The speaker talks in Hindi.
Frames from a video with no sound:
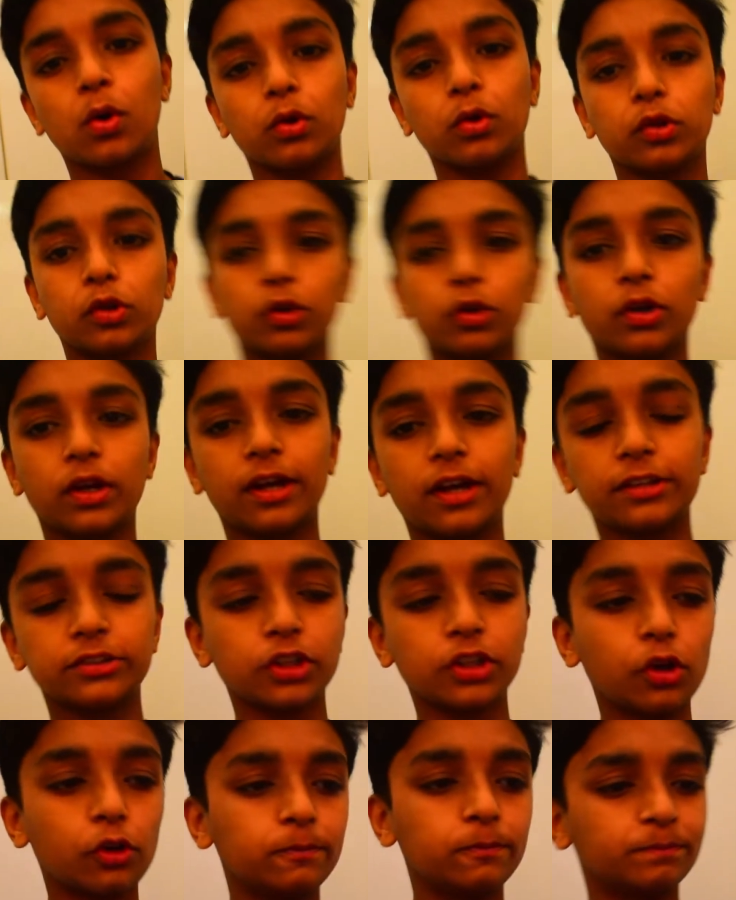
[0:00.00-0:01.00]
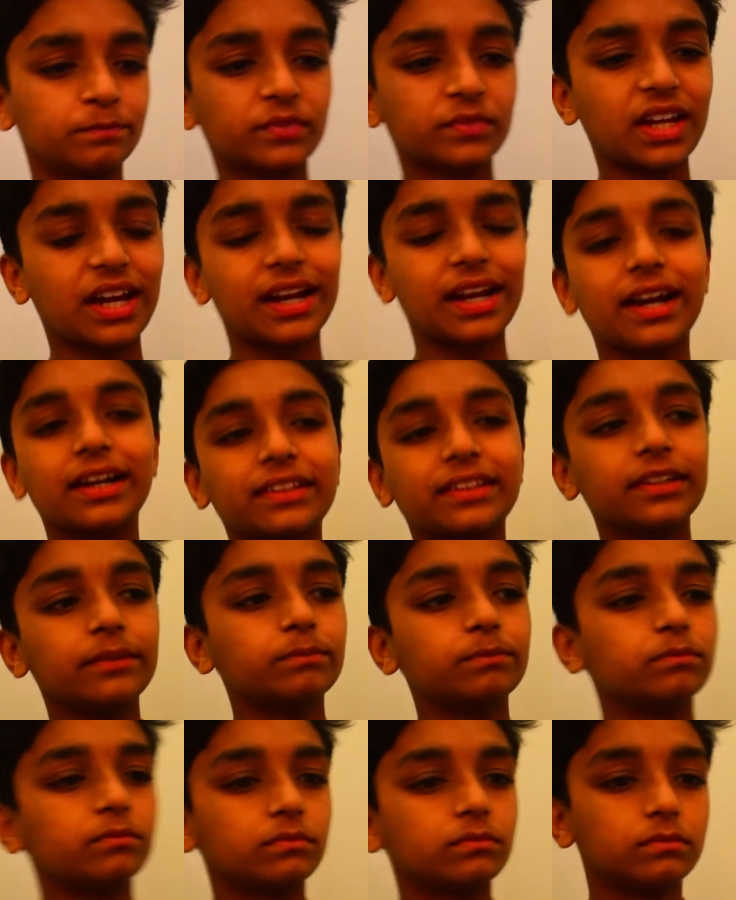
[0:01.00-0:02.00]
तो यार चलो खैर खाते
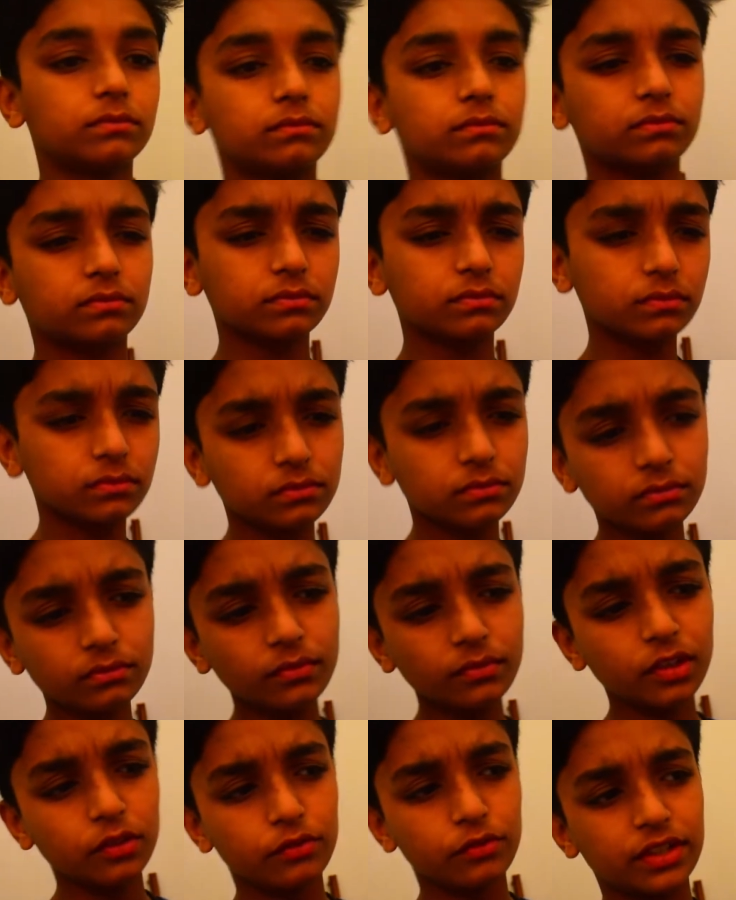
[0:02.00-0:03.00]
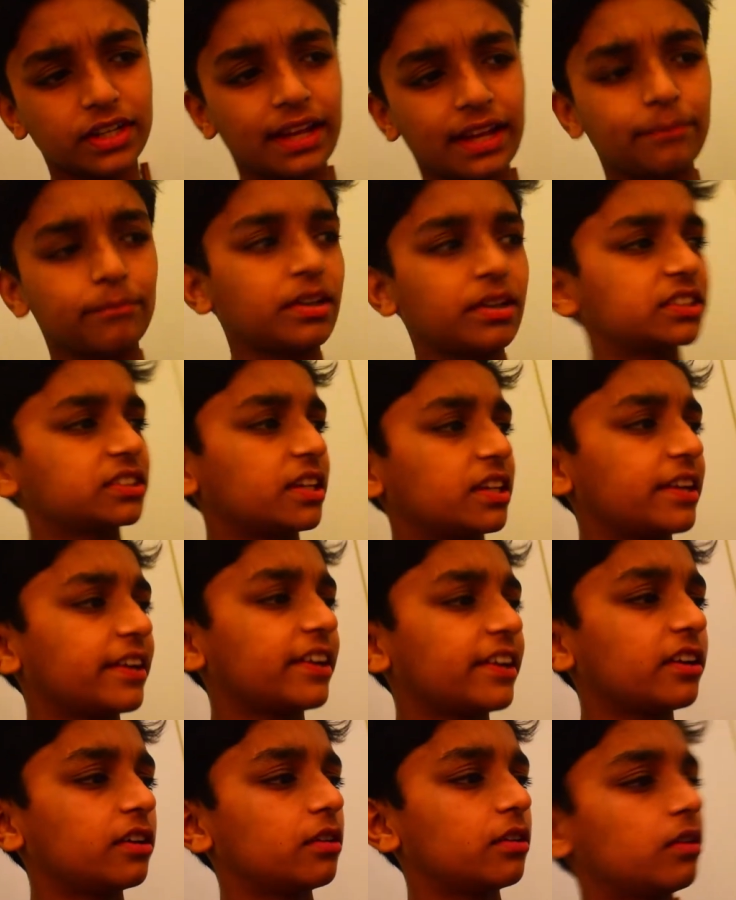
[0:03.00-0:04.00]
हैं फिर टाइम पास
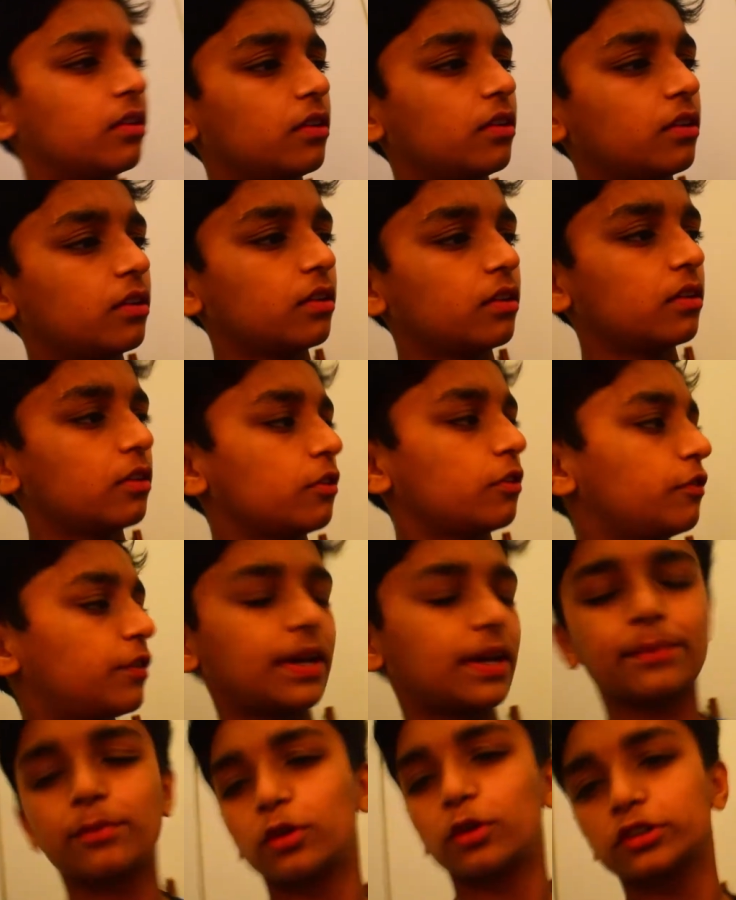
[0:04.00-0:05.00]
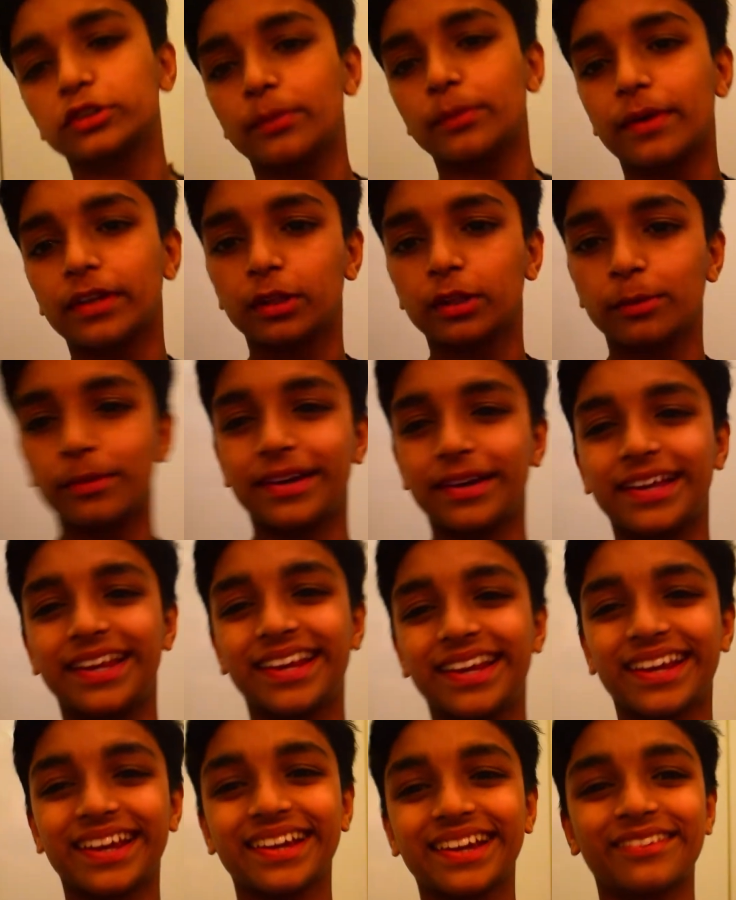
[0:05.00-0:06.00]
करेंगे फिर आप लोगों से बातें भी
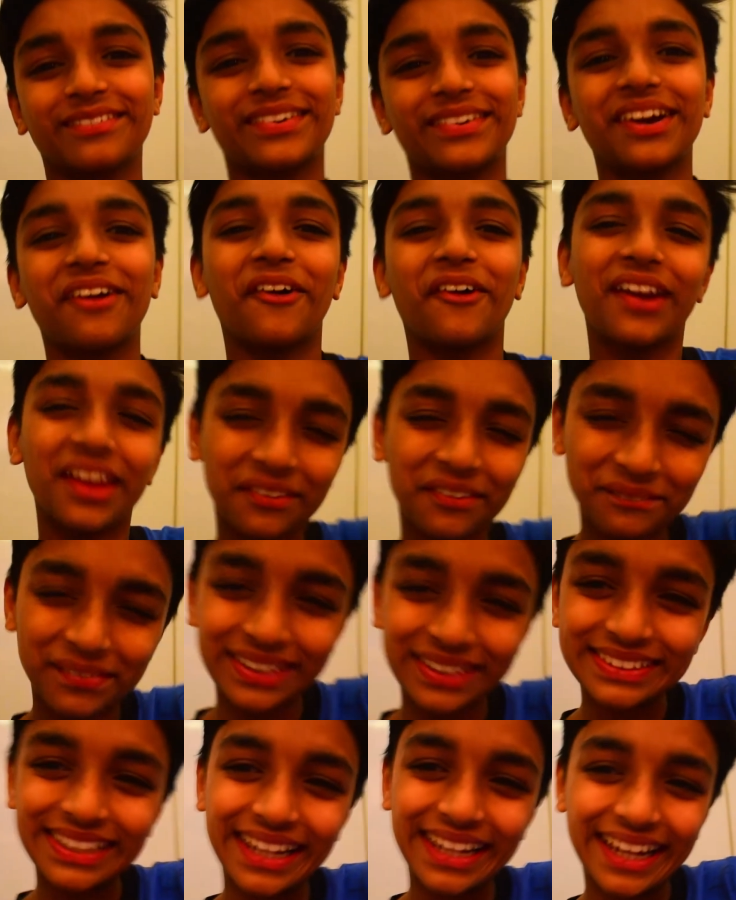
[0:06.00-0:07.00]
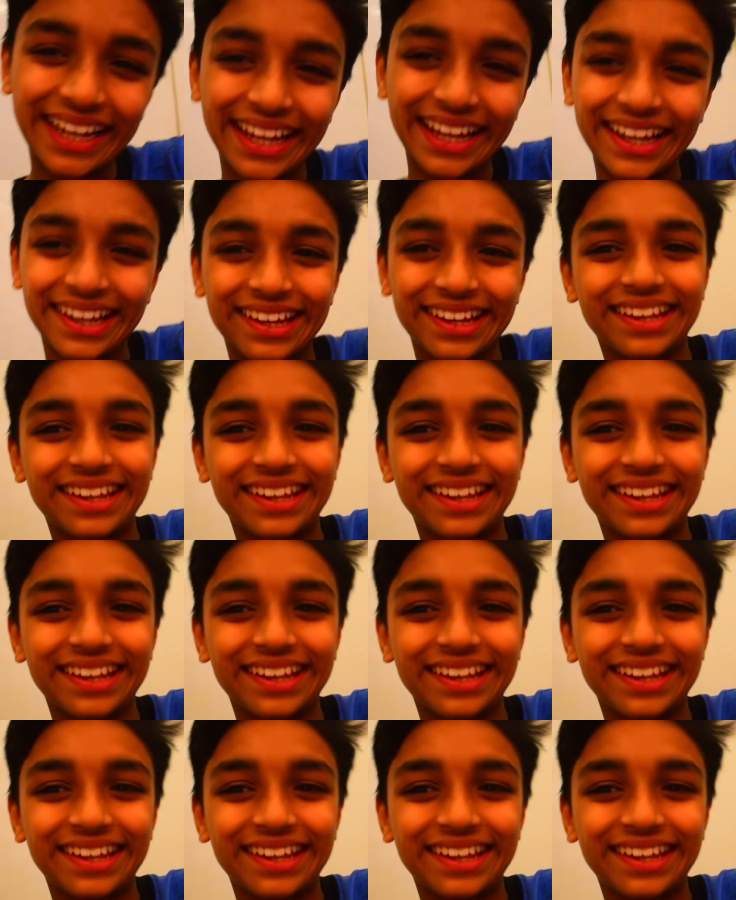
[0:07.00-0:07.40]
करेंगे फिर और टाइम पास करेंगे